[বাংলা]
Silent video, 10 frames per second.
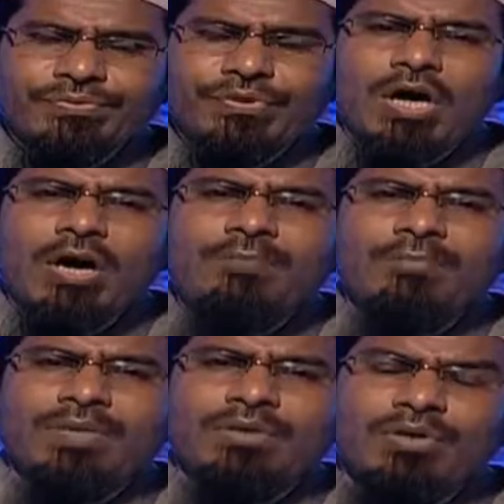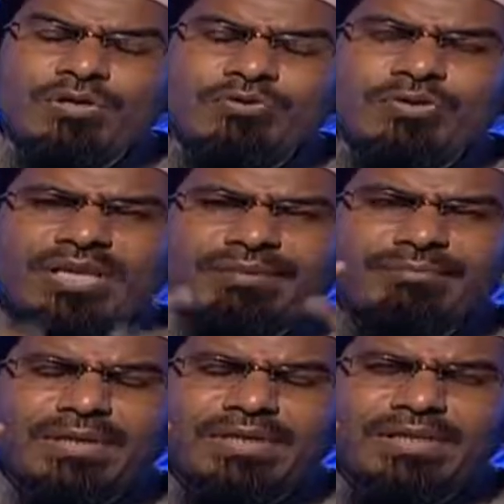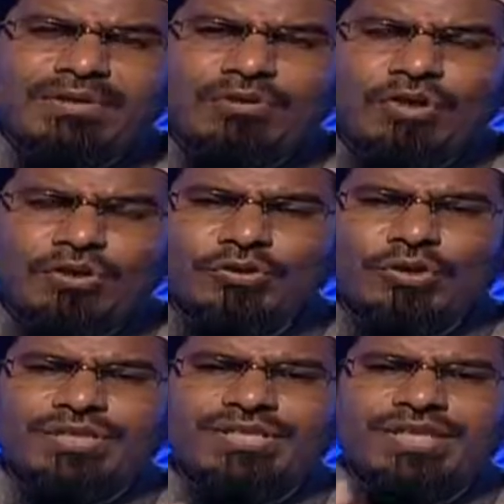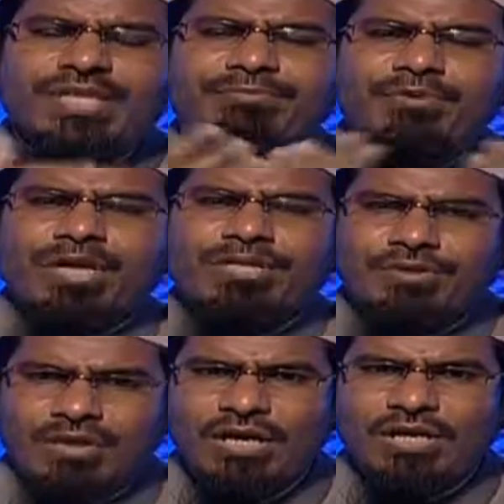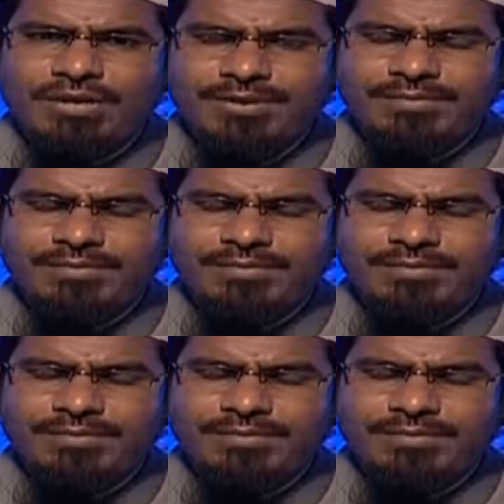জব এগুলি যদি ক্যামেরা দিয়ে গ্রহণ করে সেটাকে প্রকাশ করা হয়